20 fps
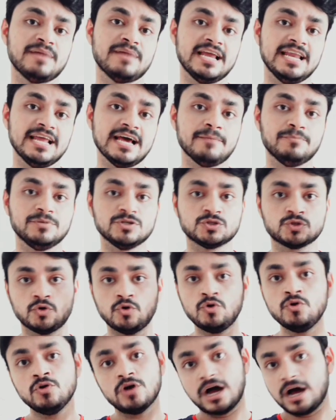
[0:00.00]
पहले आप
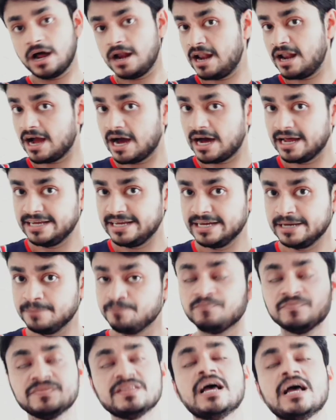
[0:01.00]
इसको लगाइए
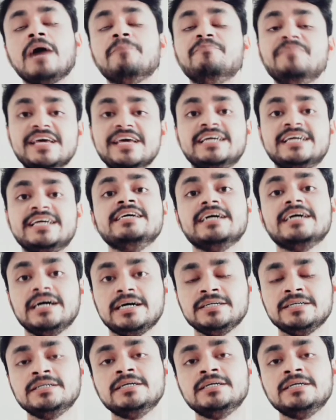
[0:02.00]
आप देखिएगा